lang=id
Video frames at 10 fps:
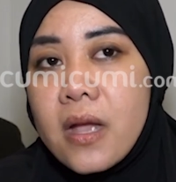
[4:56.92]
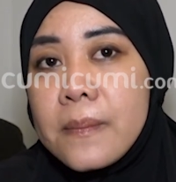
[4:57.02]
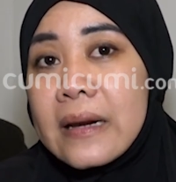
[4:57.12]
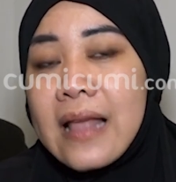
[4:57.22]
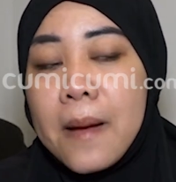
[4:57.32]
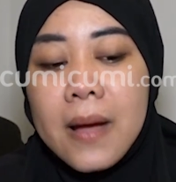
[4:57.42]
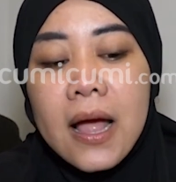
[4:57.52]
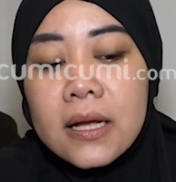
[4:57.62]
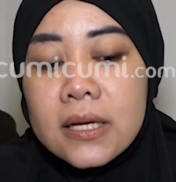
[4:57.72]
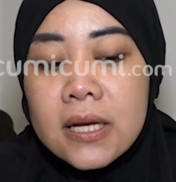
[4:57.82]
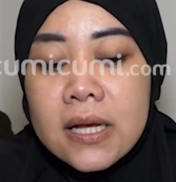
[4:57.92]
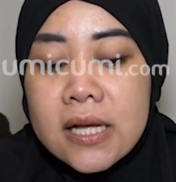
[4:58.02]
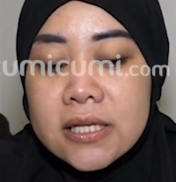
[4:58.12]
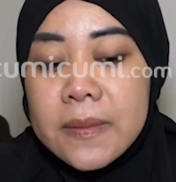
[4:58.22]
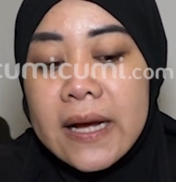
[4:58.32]
pertama
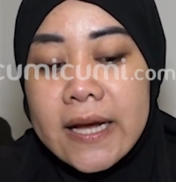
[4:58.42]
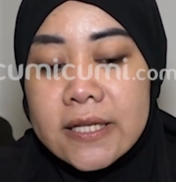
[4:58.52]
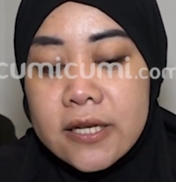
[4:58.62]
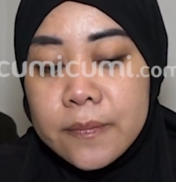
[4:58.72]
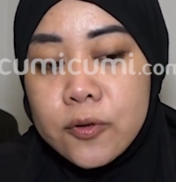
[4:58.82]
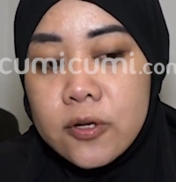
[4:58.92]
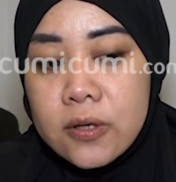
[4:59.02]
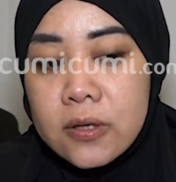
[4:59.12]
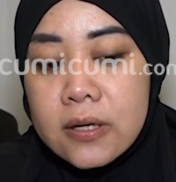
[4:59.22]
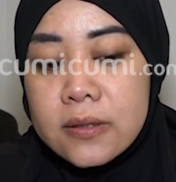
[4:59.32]
sebagai istri pun